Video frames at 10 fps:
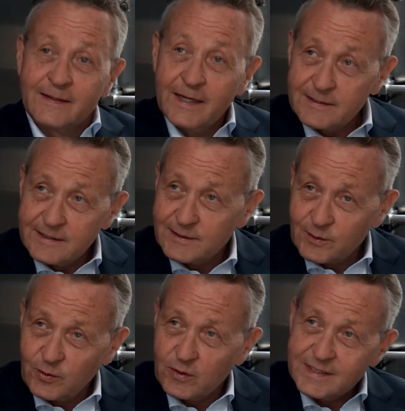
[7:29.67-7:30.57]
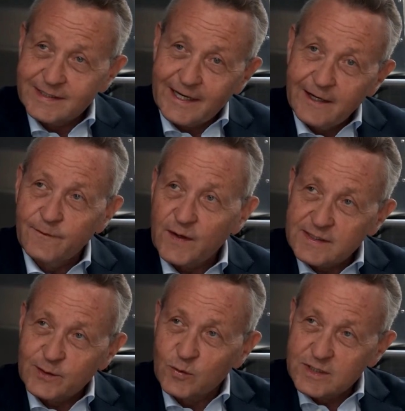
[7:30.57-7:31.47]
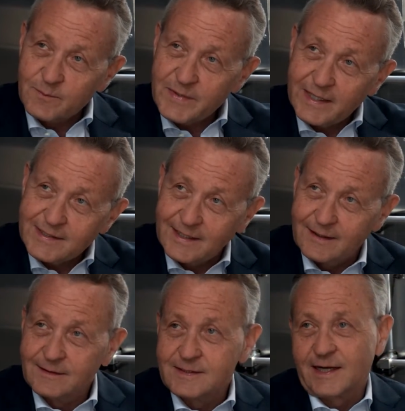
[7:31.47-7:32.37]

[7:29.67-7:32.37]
Nichtsdestotrotz, die Inflation zum jetzigen